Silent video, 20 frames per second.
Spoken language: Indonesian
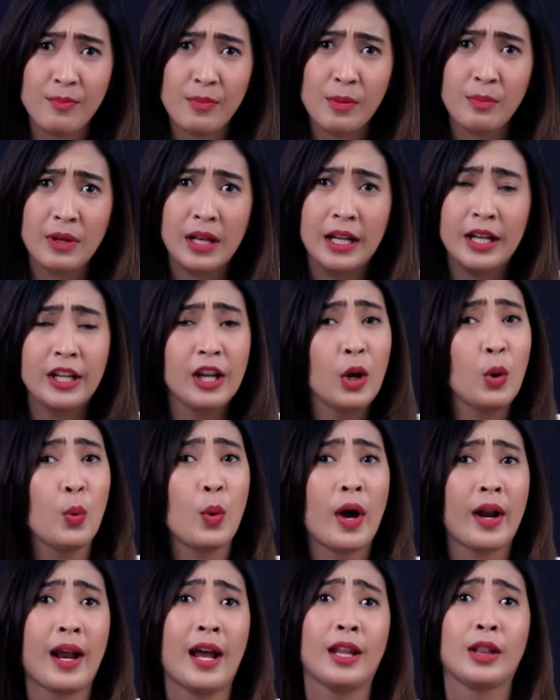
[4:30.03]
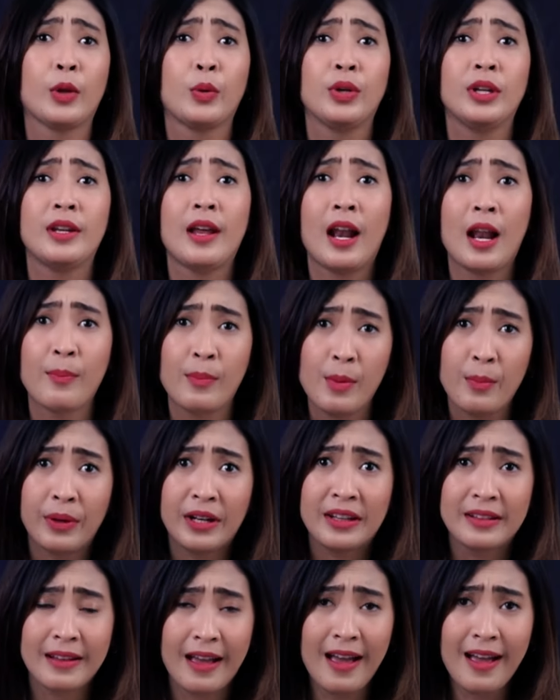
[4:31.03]
memilih di luar atau di dalam
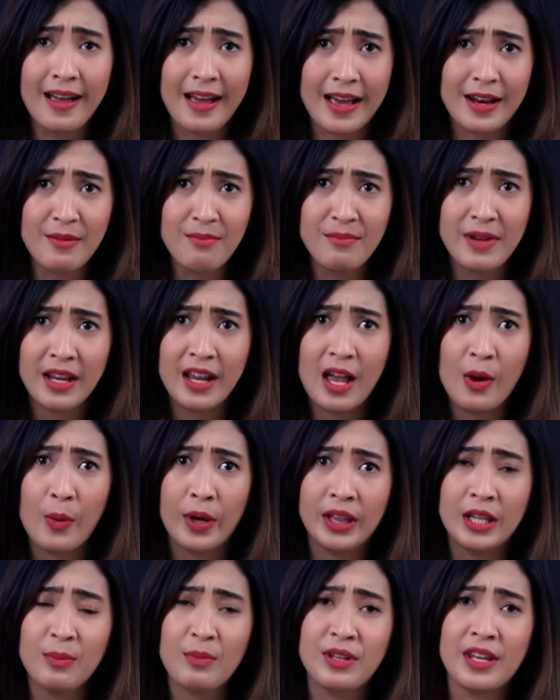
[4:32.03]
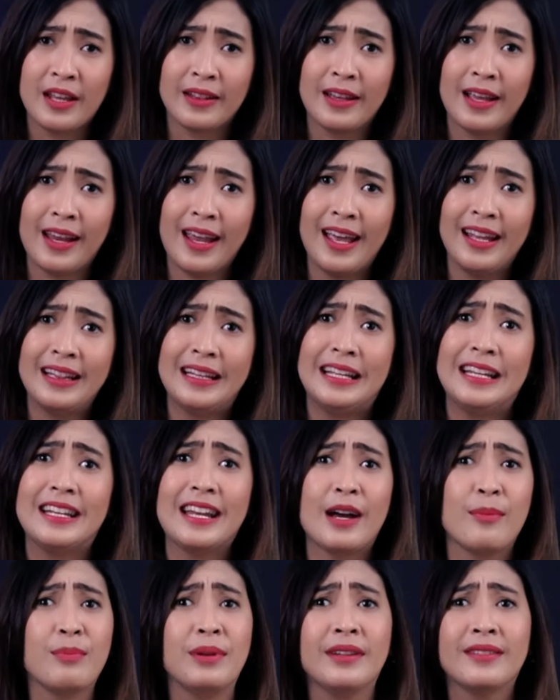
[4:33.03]
pemerintahan, Megawati menyatakan
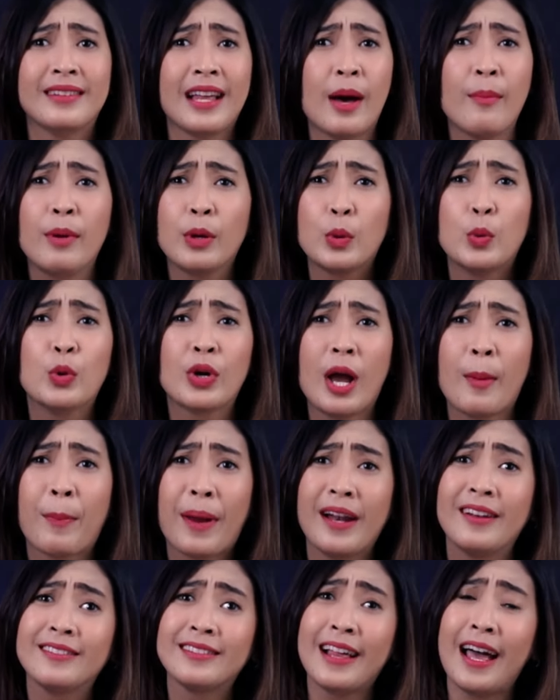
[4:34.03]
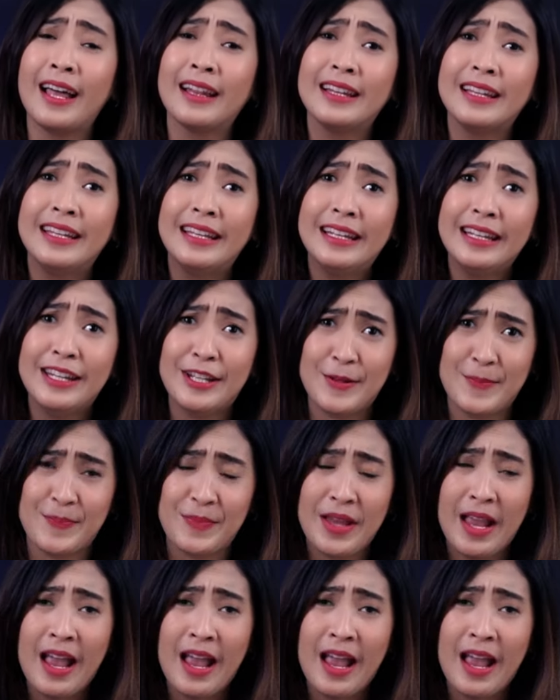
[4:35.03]
tidak bisa mengungkapkan saat ini.